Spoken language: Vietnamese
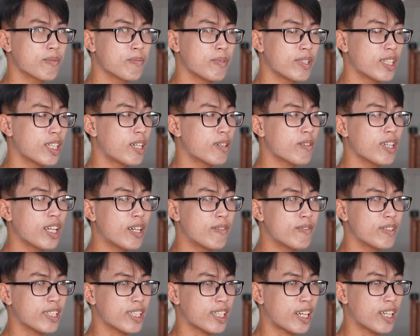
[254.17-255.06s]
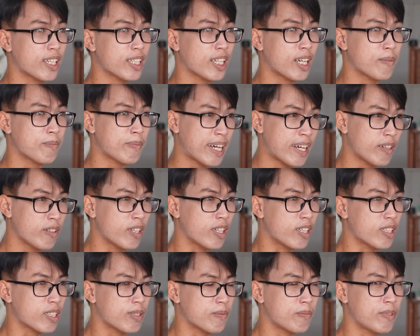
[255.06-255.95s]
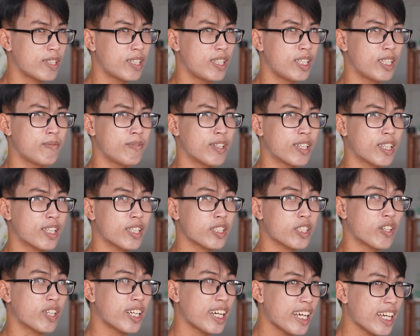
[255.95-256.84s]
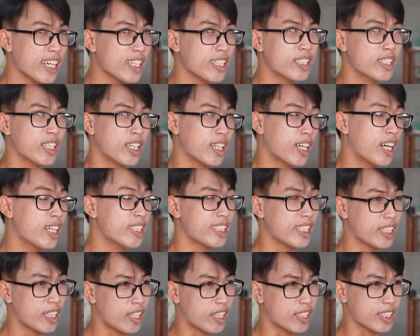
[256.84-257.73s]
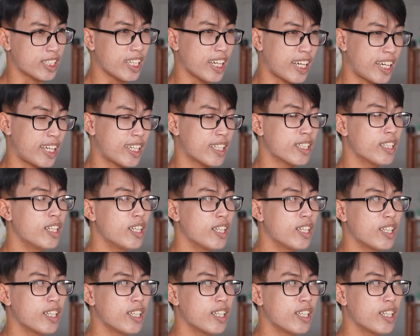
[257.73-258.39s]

mình không có làm việc ở Cà Mau hoặc là mình làm vào cái chỗ khác như gần hơn Sài Gòn chẳng hạn